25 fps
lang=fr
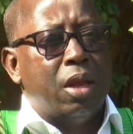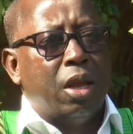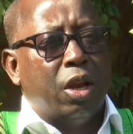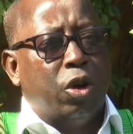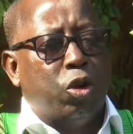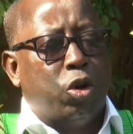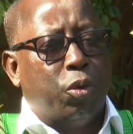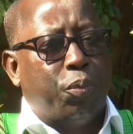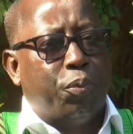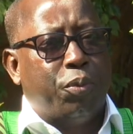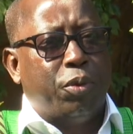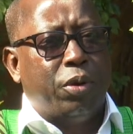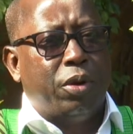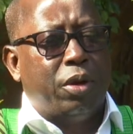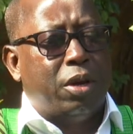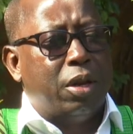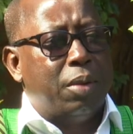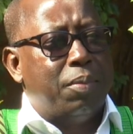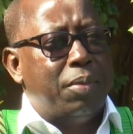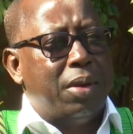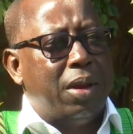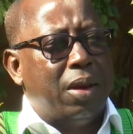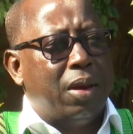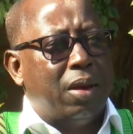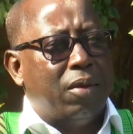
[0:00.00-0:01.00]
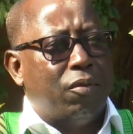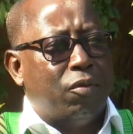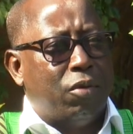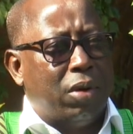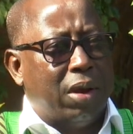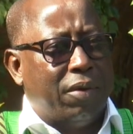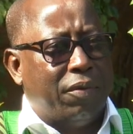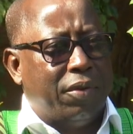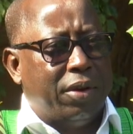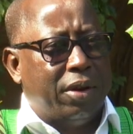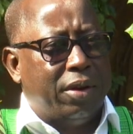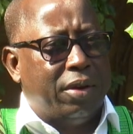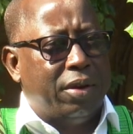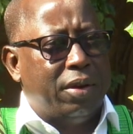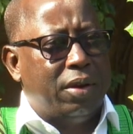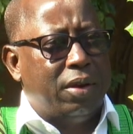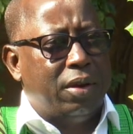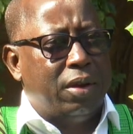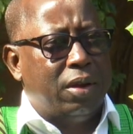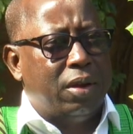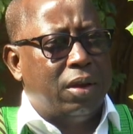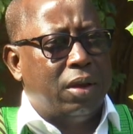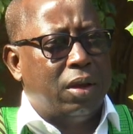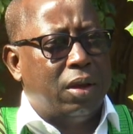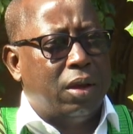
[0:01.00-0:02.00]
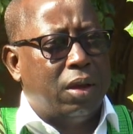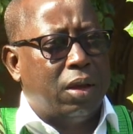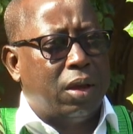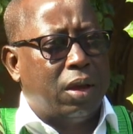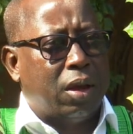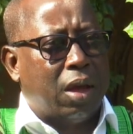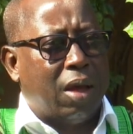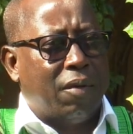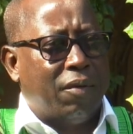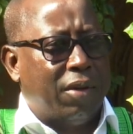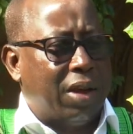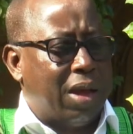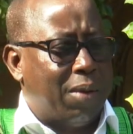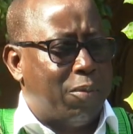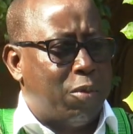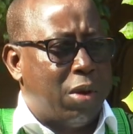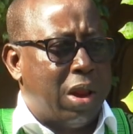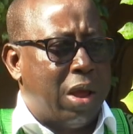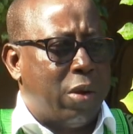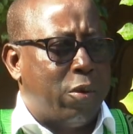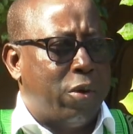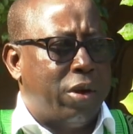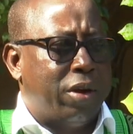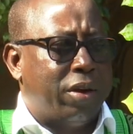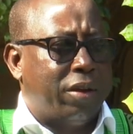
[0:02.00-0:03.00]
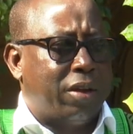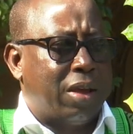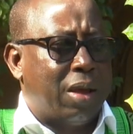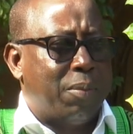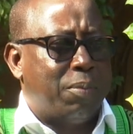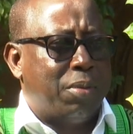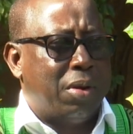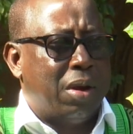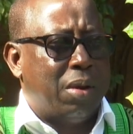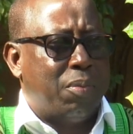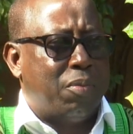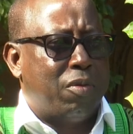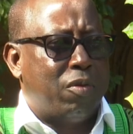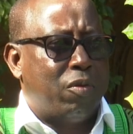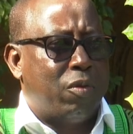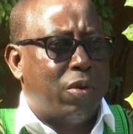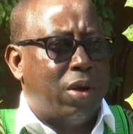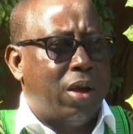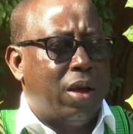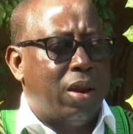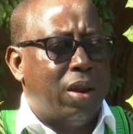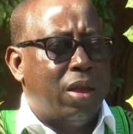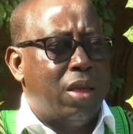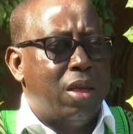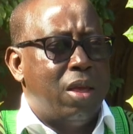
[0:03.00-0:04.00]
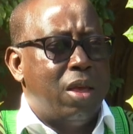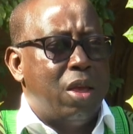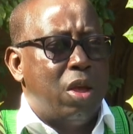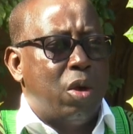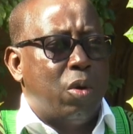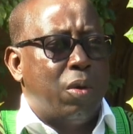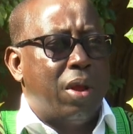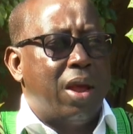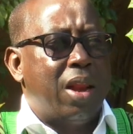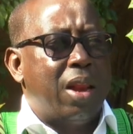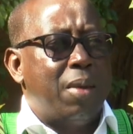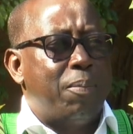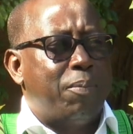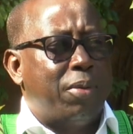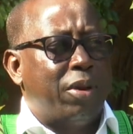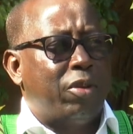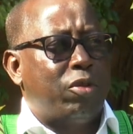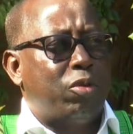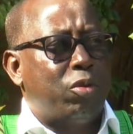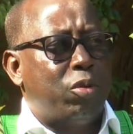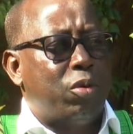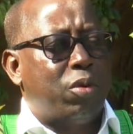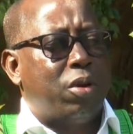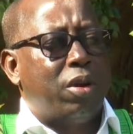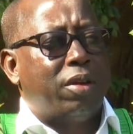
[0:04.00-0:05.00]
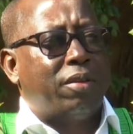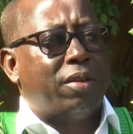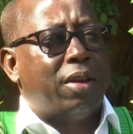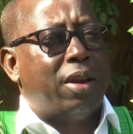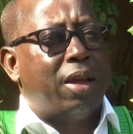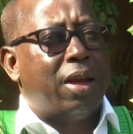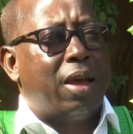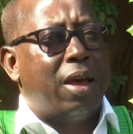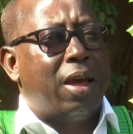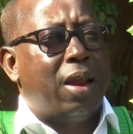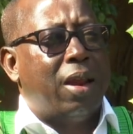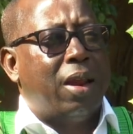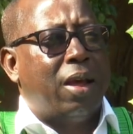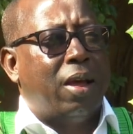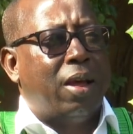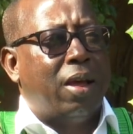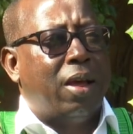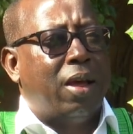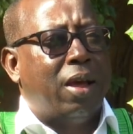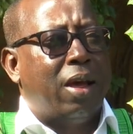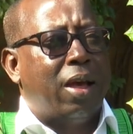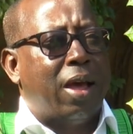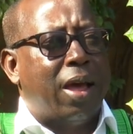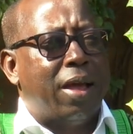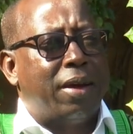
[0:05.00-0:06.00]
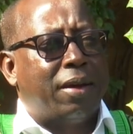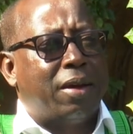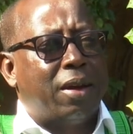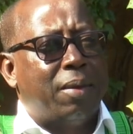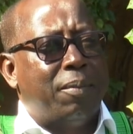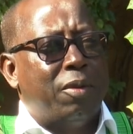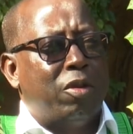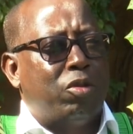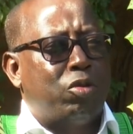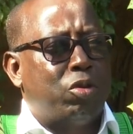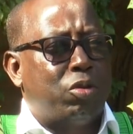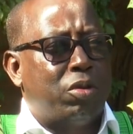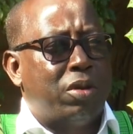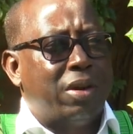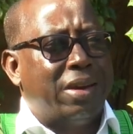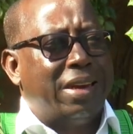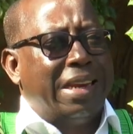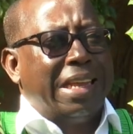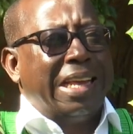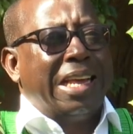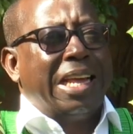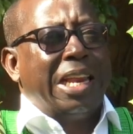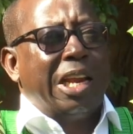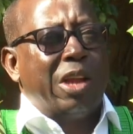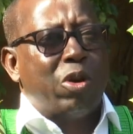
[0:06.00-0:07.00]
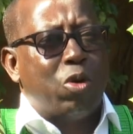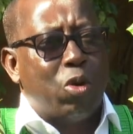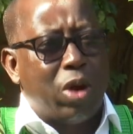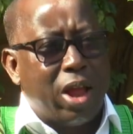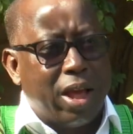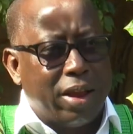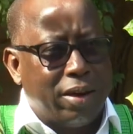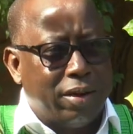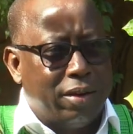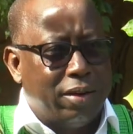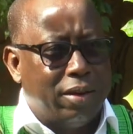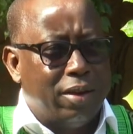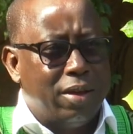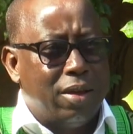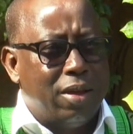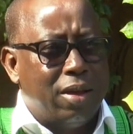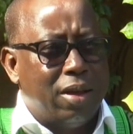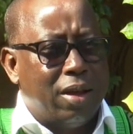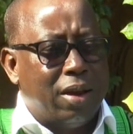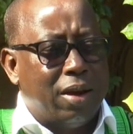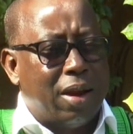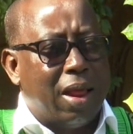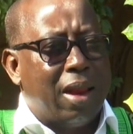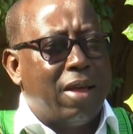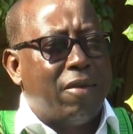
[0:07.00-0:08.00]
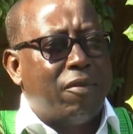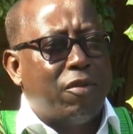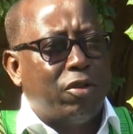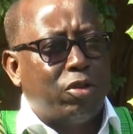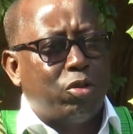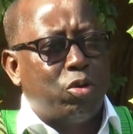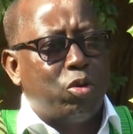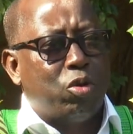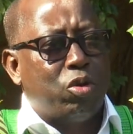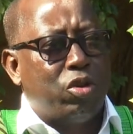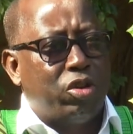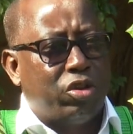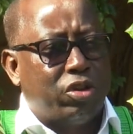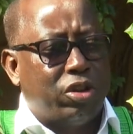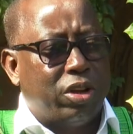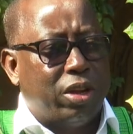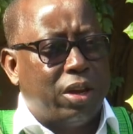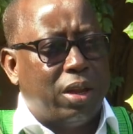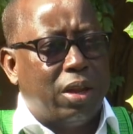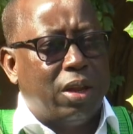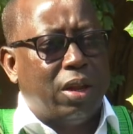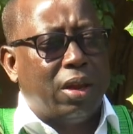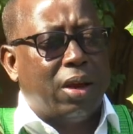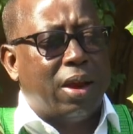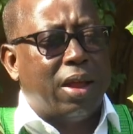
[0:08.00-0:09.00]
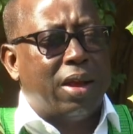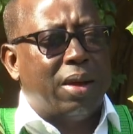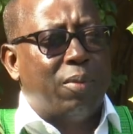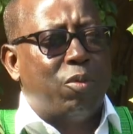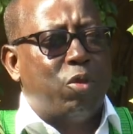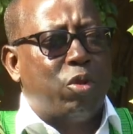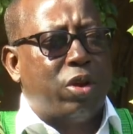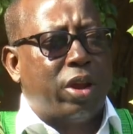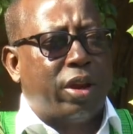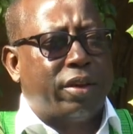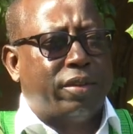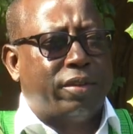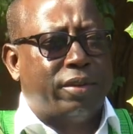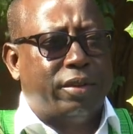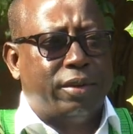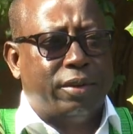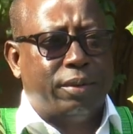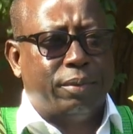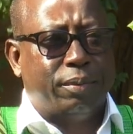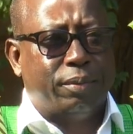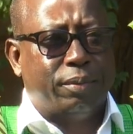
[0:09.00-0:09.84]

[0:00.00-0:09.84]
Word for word: Depuis 2000, vous l'avez dit, avec Abdoulaye Wade qui a pris le pouvoir, on a l'impression que le Sénégal a entamé une sorte de dégringolade dans la façon de gérer la démocratie.